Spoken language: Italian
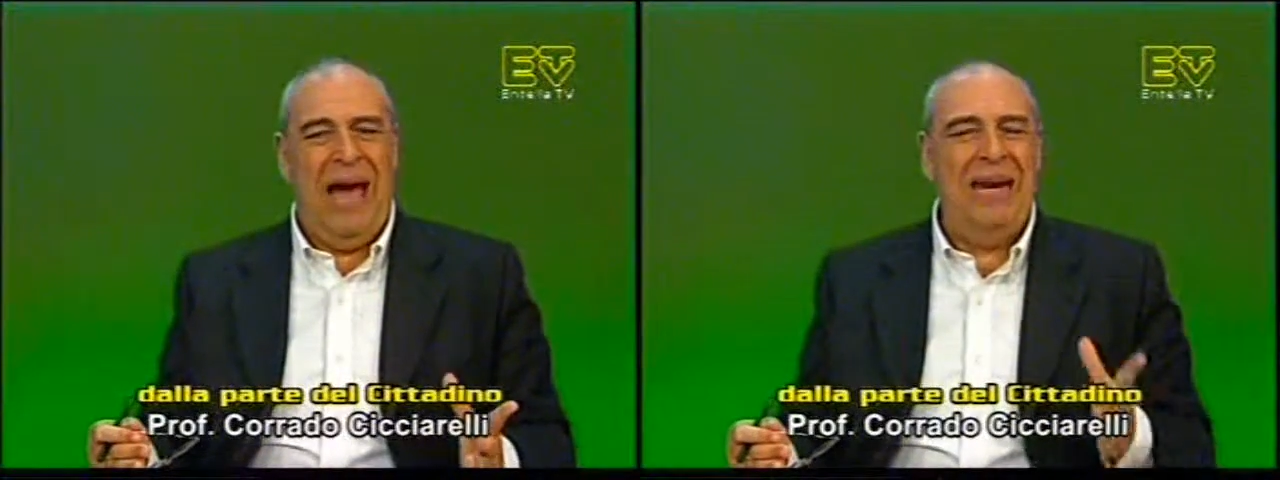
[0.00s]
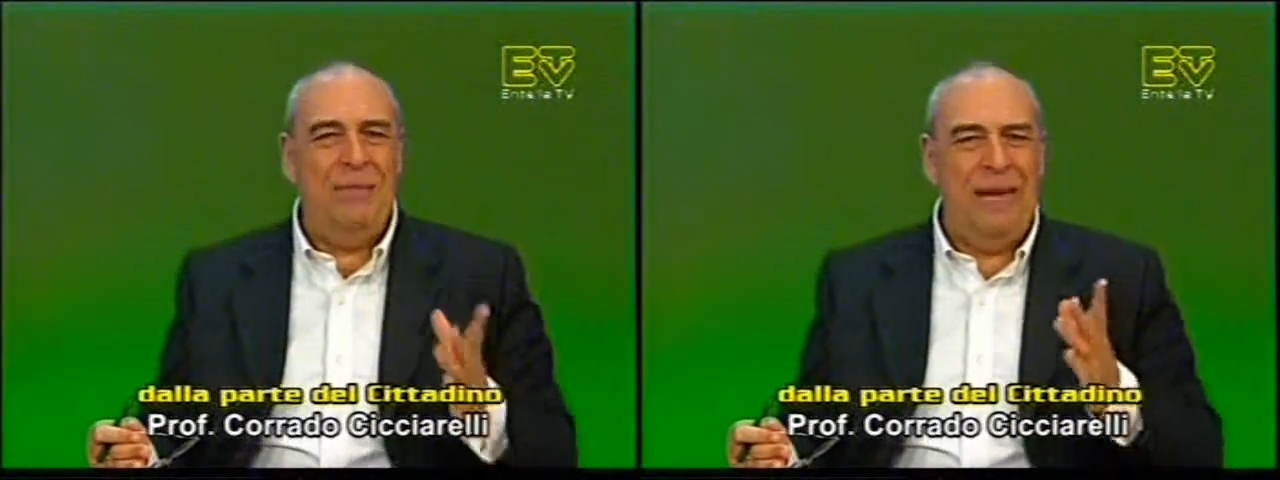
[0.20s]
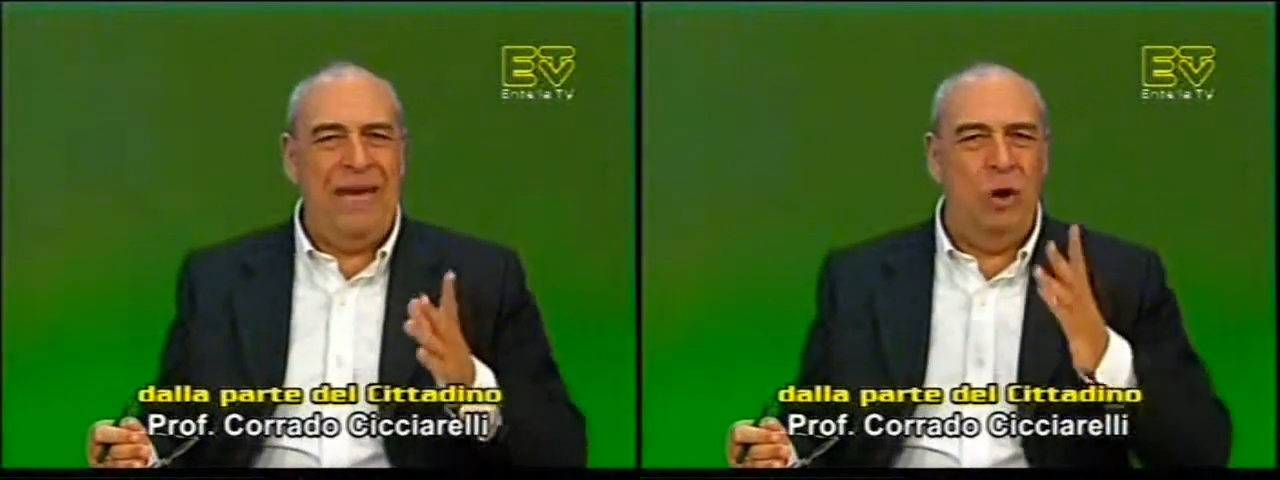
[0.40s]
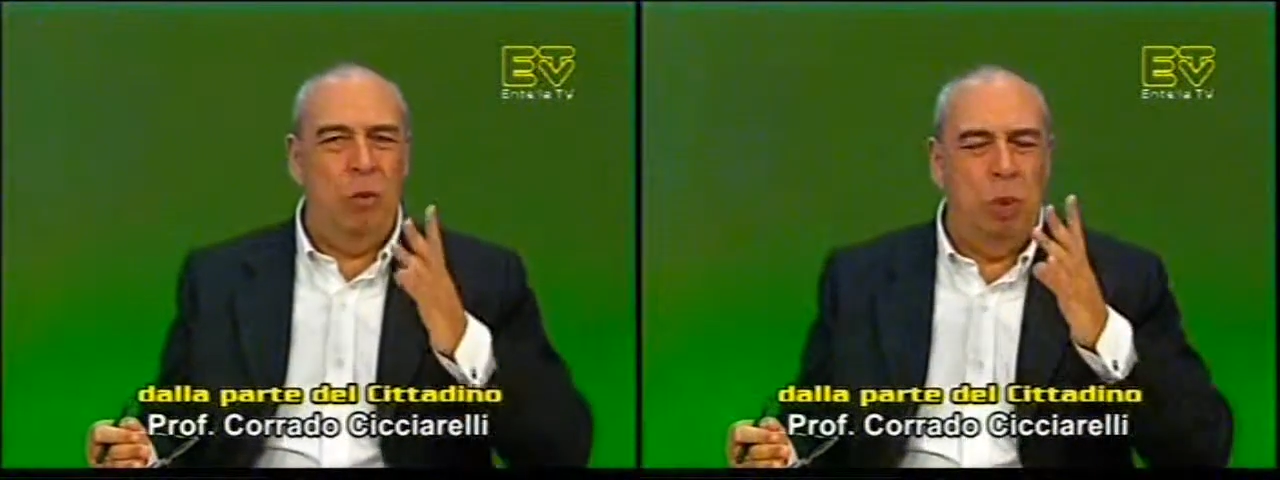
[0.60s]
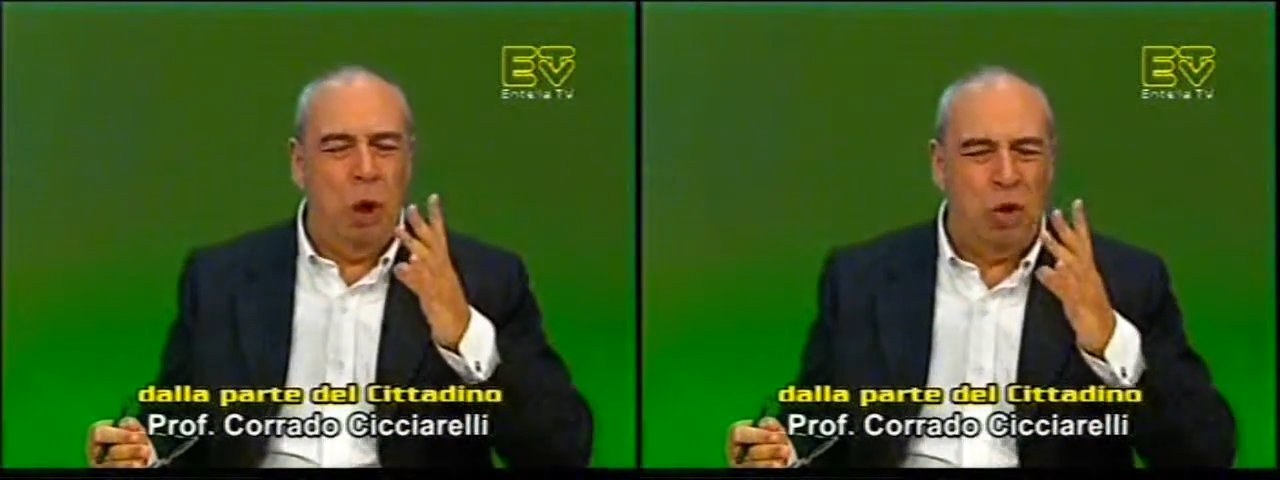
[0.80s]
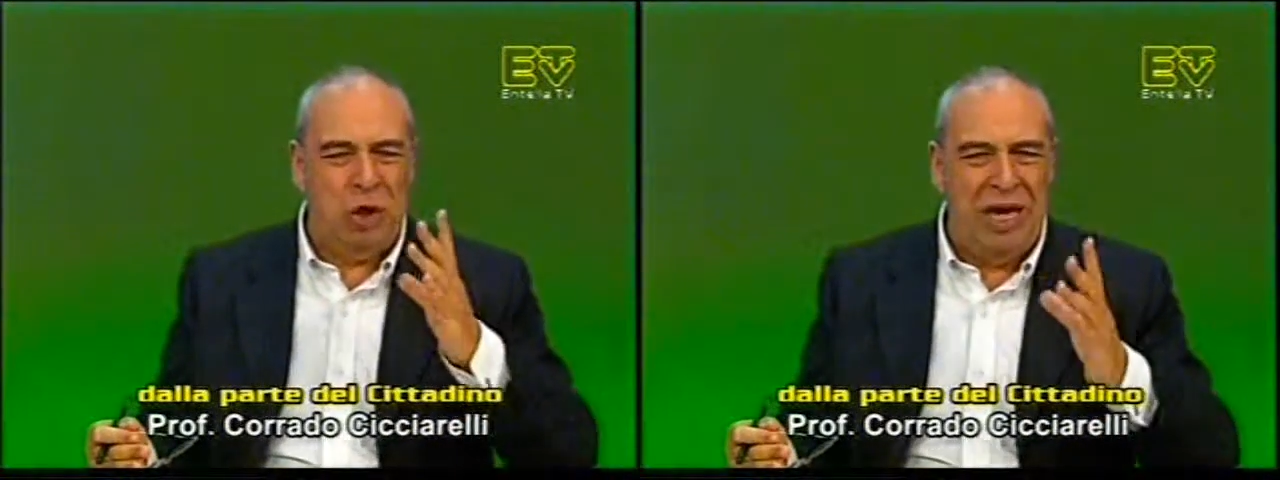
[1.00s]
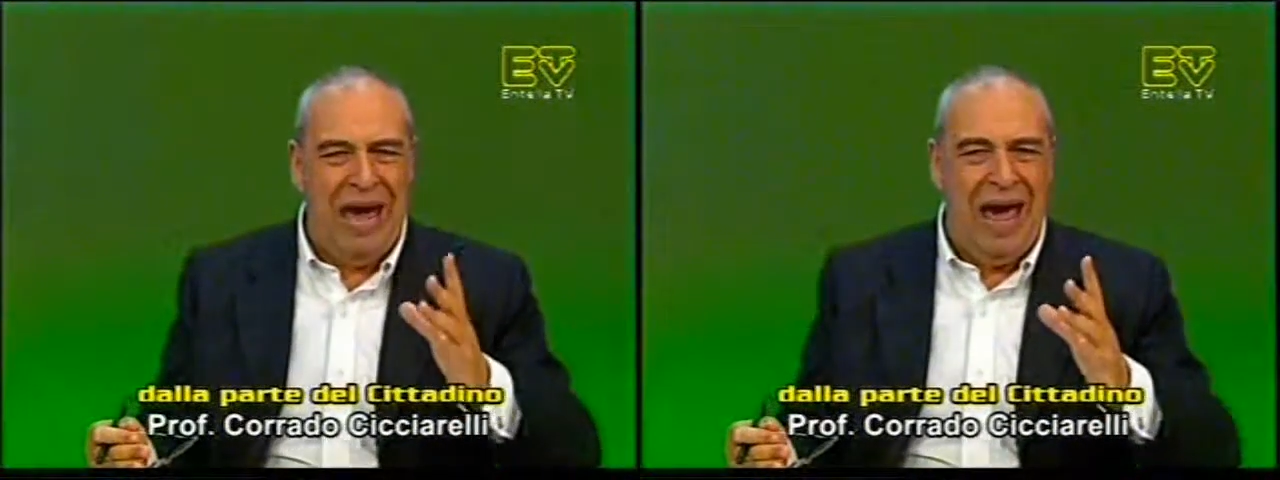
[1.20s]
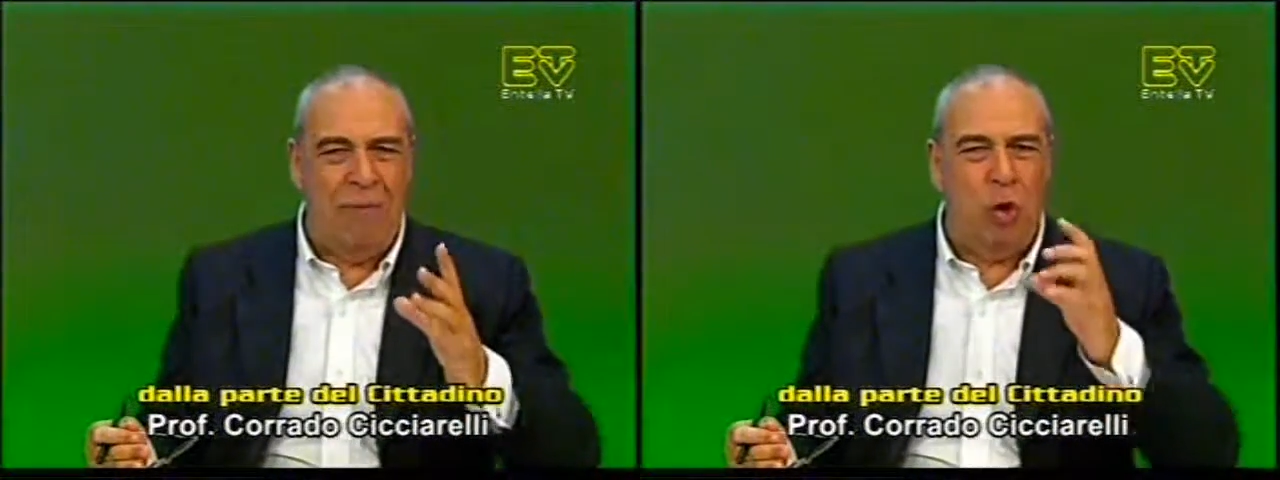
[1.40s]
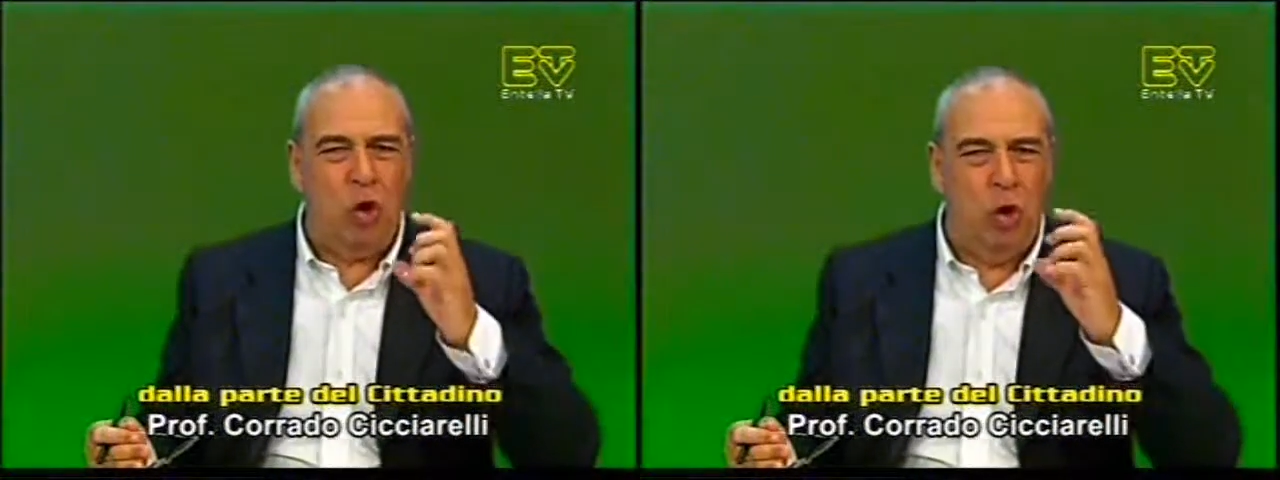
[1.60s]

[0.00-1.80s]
almeno blocchiamo,